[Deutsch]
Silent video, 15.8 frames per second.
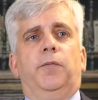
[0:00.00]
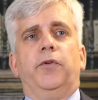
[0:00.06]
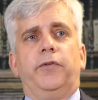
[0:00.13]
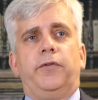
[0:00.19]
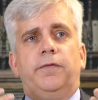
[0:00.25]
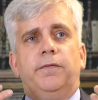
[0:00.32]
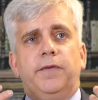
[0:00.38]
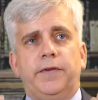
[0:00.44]

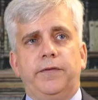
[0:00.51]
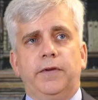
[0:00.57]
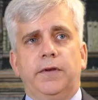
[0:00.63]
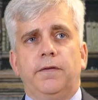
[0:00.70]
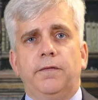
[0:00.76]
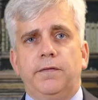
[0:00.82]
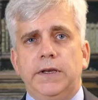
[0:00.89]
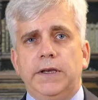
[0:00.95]
muss
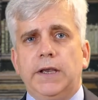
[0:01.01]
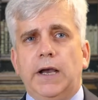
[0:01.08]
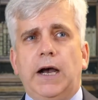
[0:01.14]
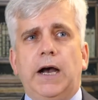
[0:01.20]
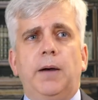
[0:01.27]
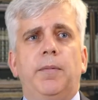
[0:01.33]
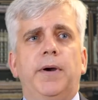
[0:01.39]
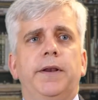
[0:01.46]
wissen, wie
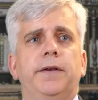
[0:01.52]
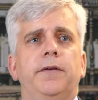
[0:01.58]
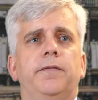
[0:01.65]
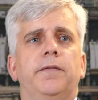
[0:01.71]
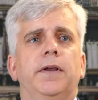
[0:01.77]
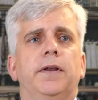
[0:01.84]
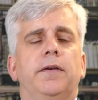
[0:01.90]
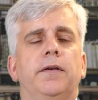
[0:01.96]
gearbeitet
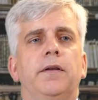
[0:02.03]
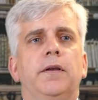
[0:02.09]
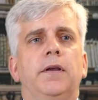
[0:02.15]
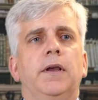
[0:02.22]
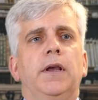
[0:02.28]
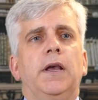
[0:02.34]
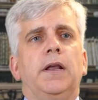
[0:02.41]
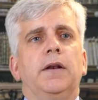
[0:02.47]
wird,
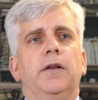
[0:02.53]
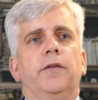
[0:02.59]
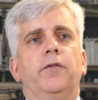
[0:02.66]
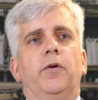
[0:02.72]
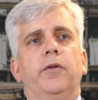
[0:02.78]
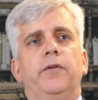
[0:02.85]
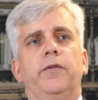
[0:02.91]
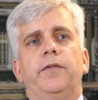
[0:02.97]
denn
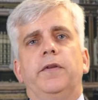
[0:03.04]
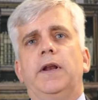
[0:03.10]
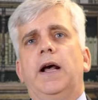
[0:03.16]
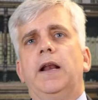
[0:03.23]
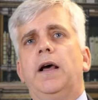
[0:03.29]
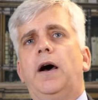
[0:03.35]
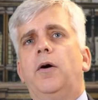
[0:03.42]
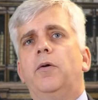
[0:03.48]
sonst sind
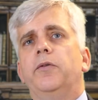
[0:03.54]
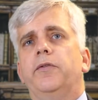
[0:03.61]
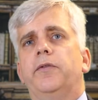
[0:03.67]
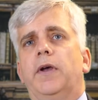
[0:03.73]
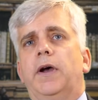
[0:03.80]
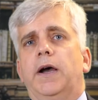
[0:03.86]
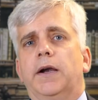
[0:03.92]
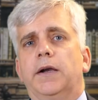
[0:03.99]
alle
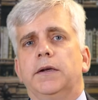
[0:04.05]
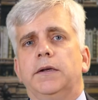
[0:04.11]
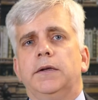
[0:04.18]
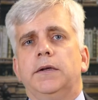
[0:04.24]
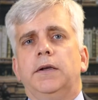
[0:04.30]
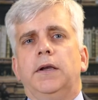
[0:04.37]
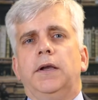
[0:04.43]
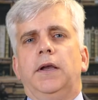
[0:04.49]
Aussagen
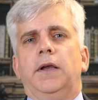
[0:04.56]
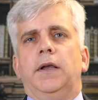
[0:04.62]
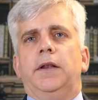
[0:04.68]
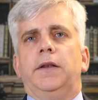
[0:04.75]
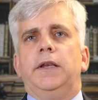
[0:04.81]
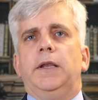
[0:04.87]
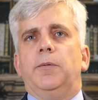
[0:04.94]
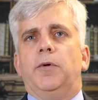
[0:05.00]

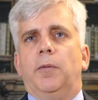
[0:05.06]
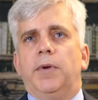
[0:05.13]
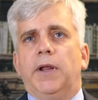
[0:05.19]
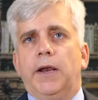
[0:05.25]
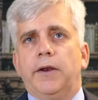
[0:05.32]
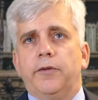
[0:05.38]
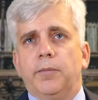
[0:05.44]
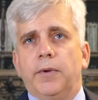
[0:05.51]
die im
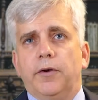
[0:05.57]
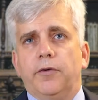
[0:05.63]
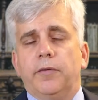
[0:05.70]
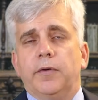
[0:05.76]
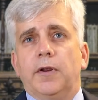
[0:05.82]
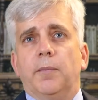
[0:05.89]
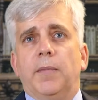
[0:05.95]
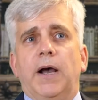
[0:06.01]
Compliance
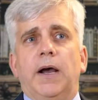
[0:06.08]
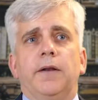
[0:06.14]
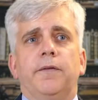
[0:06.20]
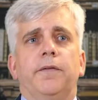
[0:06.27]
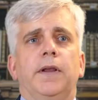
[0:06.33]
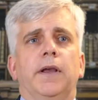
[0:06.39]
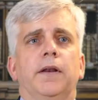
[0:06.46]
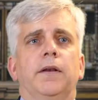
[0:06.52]
Management gemacht
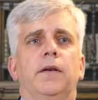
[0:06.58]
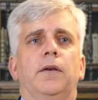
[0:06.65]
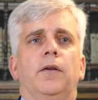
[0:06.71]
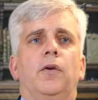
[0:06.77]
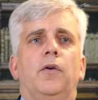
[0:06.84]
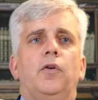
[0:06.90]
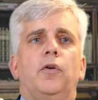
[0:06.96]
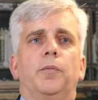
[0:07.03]

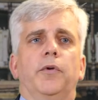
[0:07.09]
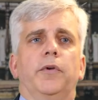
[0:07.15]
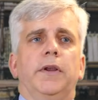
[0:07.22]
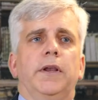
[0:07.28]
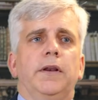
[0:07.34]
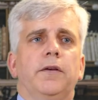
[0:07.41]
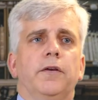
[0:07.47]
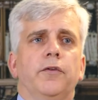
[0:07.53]
werden,
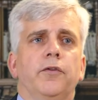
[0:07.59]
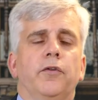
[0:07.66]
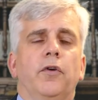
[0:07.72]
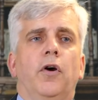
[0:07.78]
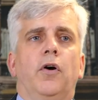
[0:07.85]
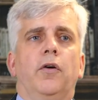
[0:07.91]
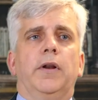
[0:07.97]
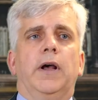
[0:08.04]
hypothetisch
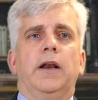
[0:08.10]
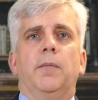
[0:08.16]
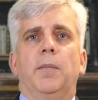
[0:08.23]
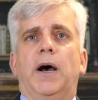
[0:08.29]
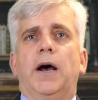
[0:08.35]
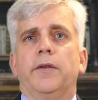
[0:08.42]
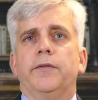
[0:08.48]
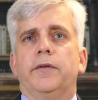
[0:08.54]
und alle
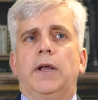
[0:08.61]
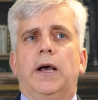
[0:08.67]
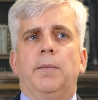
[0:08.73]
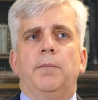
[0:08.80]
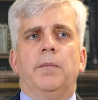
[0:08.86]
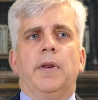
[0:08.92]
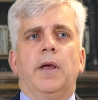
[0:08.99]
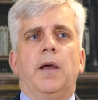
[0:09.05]

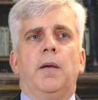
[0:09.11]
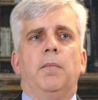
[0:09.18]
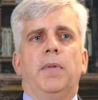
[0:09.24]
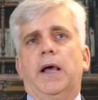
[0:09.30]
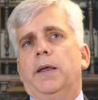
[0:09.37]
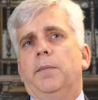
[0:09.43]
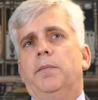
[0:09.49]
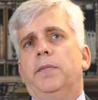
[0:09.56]
Maßnahmen
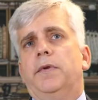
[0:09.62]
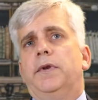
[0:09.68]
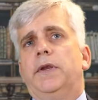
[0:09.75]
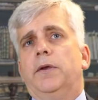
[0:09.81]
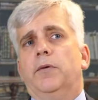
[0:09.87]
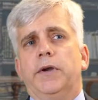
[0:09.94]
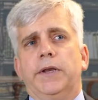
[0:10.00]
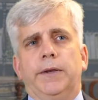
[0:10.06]
bleiben
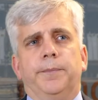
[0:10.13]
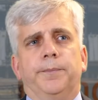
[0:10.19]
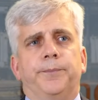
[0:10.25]
Theorie.